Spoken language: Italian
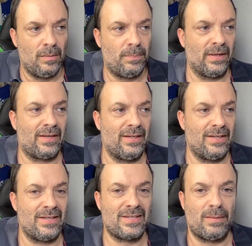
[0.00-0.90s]

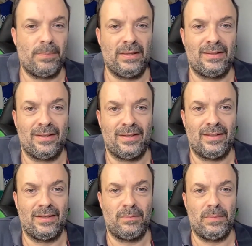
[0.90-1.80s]
perché
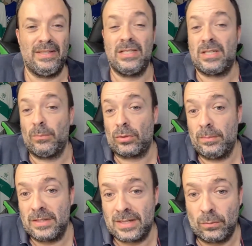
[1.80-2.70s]
sapete benissimo chi
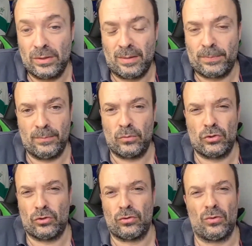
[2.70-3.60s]
mi segue dal primo
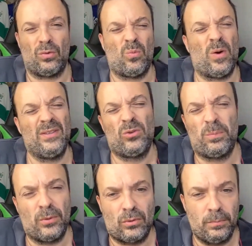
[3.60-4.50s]
giorno quanto
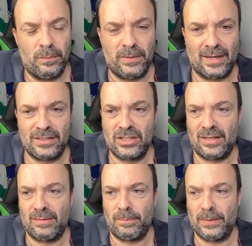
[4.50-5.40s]
poco mi
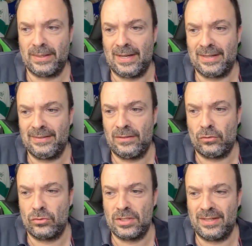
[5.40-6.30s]
piaccia parlare di
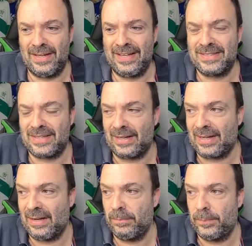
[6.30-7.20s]
cose
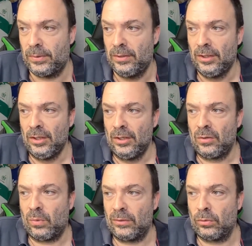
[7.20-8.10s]
extracampo,
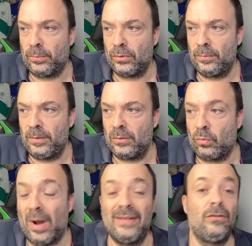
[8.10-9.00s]
quanto, poco mi,
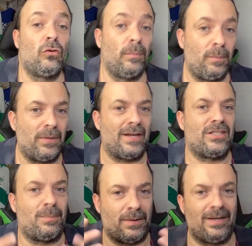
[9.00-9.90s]
quanto mi
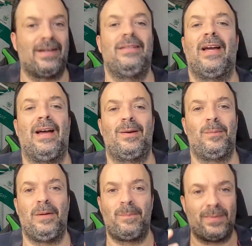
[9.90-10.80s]
piaccia parlare di
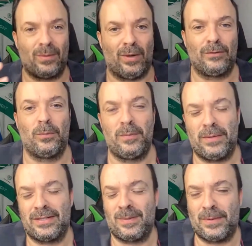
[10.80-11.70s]
rugby, quanto mi
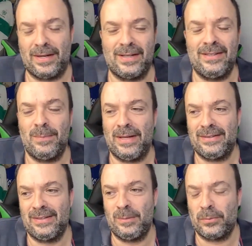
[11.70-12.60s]
piaccia parlare di
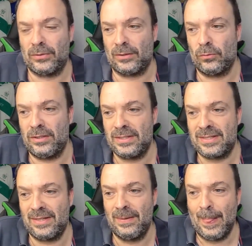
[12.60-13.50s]
mete, di
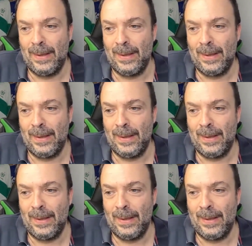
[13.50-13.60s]
protagonisti